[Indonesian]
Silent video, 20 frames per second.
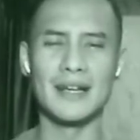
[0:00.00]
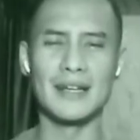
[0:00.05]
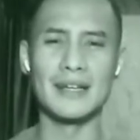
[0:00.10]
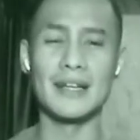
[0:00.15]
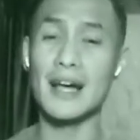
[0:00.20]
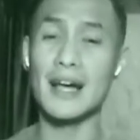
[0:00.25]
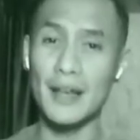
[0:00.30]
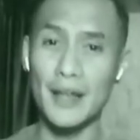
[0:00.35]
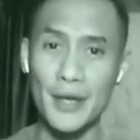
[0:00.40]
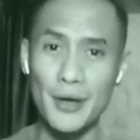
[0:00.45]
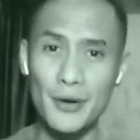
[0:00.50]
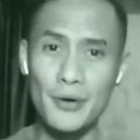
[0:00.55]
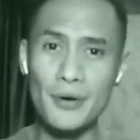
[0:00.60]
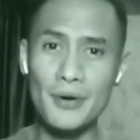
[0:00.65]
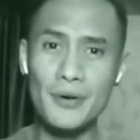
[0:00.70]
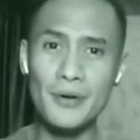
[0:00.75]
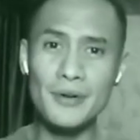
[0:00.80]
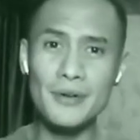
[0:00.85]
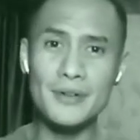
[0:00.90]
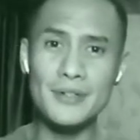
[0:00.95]
dengan Kak
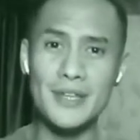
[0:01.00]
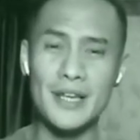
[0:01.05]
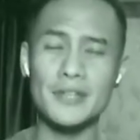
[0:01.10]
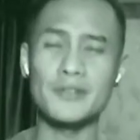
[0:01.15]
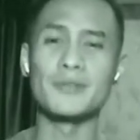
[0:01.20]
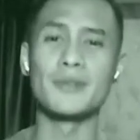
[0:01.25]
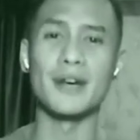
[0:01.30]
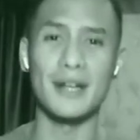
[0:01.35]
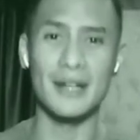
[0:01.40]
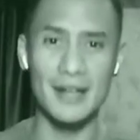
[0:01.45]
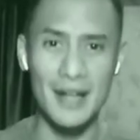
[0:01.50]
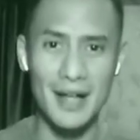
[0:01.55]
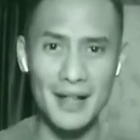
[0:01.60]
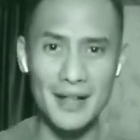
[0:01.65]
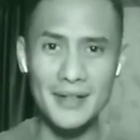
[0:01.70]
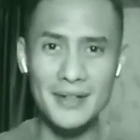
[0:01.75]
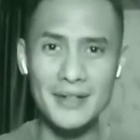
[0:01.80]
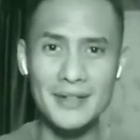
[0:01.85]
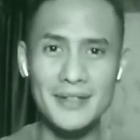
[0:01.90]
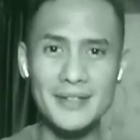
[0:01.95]
Leo saya sudah
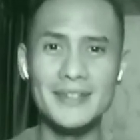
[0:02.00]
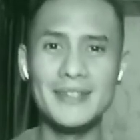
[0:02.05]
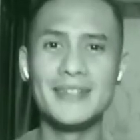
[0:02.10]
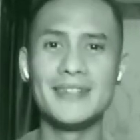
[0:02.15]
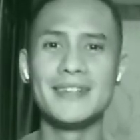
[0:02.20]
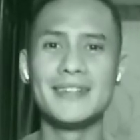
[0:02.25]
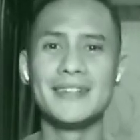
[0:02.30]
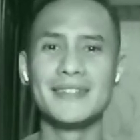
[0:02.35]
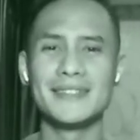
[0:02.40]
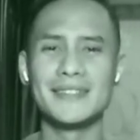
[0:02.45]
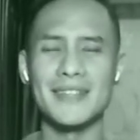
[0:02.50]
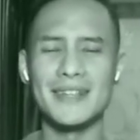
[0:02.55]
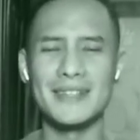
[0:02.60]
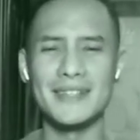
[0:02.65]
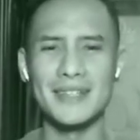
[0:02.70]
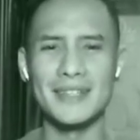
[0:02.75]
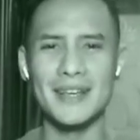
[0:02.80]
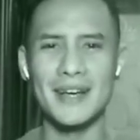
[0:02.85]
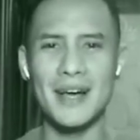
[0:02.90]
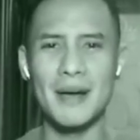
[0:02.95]
kenal.
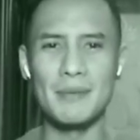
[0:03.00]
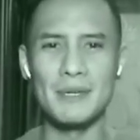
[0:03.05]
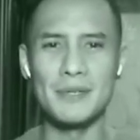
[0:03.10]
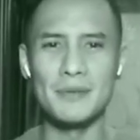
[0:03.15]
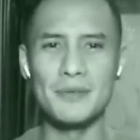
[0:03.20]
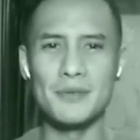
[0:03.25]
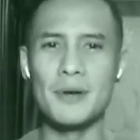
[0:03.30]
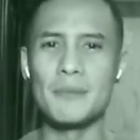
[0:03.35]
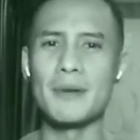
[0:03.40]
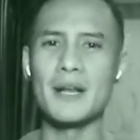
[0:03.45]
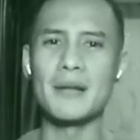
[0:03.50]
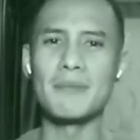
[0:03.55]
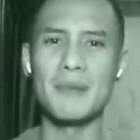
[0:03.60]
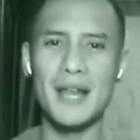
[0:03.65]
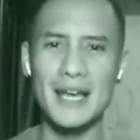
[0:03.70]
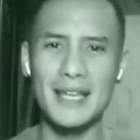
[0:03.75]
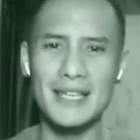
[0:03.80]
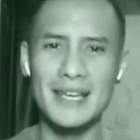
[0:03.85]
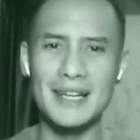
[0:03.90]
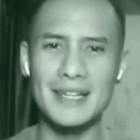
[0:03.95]
Ternyata kami juga
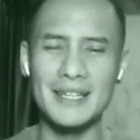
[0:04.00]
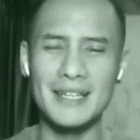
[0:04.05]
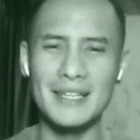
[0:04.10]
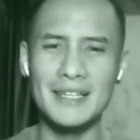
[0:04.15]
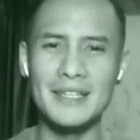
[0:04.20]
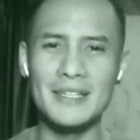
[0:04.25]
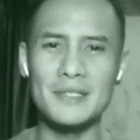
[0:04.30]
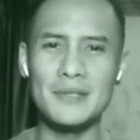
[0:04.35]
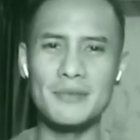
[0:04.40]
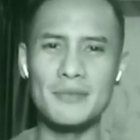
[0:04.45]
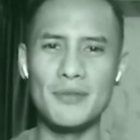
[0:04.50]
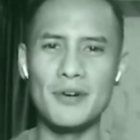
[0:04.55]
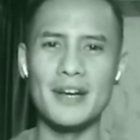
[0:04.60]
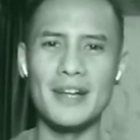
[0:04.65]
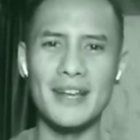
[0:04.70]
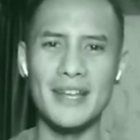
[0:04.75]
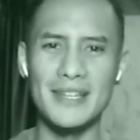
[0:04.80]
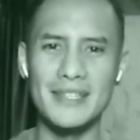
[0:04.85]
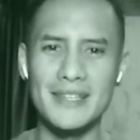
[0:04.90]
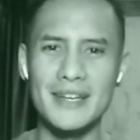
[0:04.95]
pernah melayani di
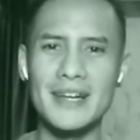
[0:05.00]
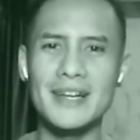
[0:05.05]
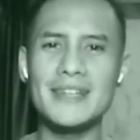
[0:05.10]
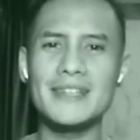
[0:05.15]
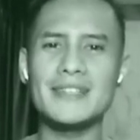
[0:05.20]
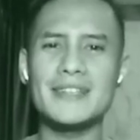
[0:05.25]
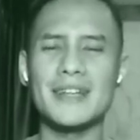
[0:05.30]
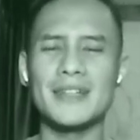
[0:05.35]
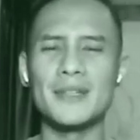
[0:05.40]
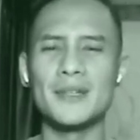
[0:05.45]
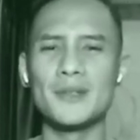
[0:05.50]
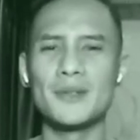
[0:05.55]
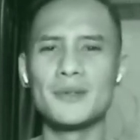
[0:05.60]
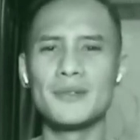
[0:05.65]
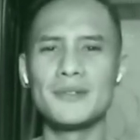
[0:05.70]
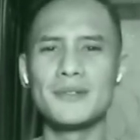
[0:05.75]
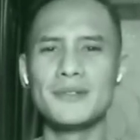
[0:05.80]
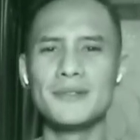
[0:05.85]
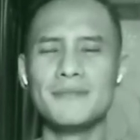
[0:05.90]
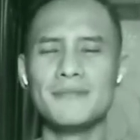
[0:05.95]
sebuah gereja saat
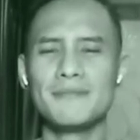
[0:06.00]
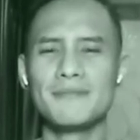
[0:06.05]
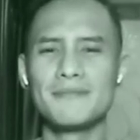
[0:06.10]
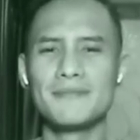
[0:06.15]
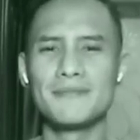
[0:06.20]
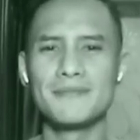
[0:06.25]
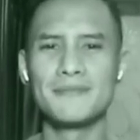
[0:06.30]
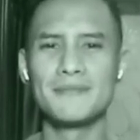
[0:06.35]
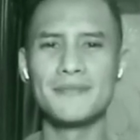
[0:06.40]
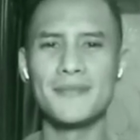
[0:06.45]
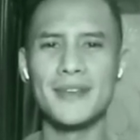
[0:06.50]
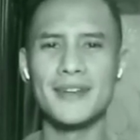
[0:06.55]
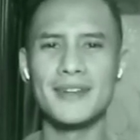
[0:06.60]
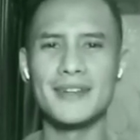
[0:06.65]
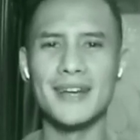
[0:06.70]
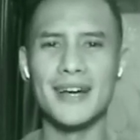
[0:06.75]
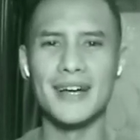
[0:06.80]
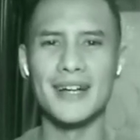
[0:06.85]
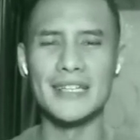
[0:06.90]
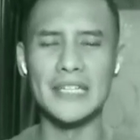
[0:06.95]
itu.
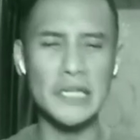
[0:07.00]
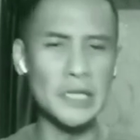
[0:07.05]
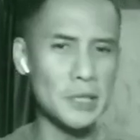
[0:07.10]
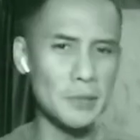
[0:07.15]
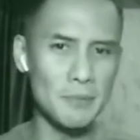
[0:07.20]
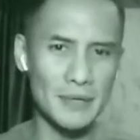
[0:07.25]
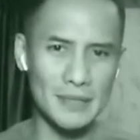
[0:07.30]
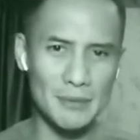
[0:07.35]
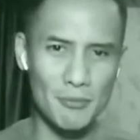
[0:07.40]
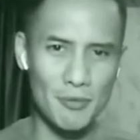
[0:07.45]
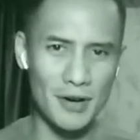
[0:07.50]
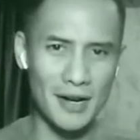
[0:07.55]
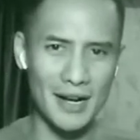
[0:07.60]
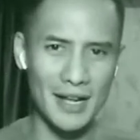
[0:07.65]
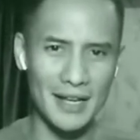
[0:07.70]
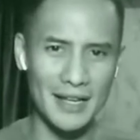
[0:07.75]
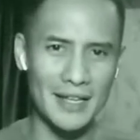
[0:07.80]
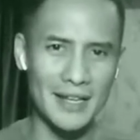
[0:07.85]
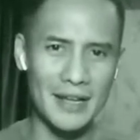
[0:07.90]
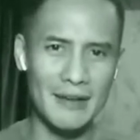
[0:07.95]
Dan ini
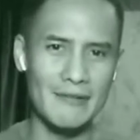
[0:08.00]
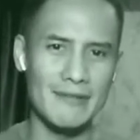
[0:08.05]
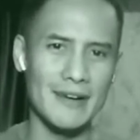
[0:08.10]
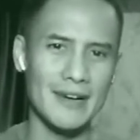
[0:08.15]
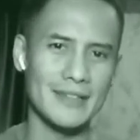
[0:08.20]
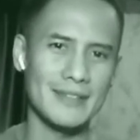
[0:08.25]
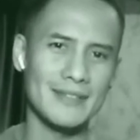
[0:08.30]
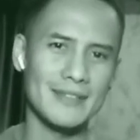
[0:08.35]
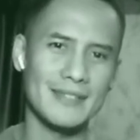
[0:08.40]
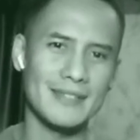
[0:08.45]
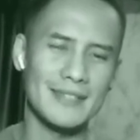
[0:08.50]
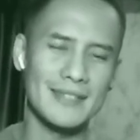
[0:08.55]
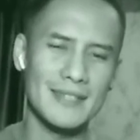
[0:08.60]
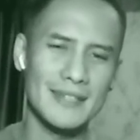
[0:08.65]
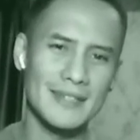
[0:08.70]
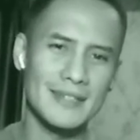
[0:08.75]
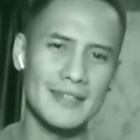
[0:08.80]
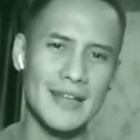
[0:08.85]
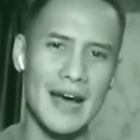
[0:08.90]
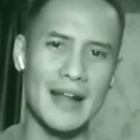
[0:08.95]
dipertemukan lagi lewat
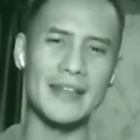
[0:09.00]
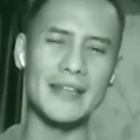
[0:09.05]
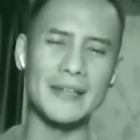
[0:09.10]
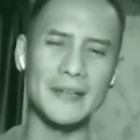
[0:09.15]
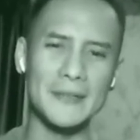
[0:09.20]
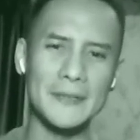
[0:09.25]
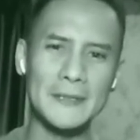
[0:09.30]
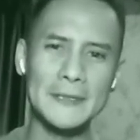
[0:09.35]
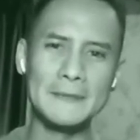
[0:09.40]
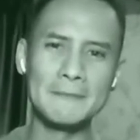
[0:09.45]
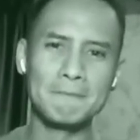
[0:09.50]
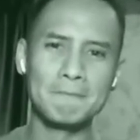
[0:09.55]
daring.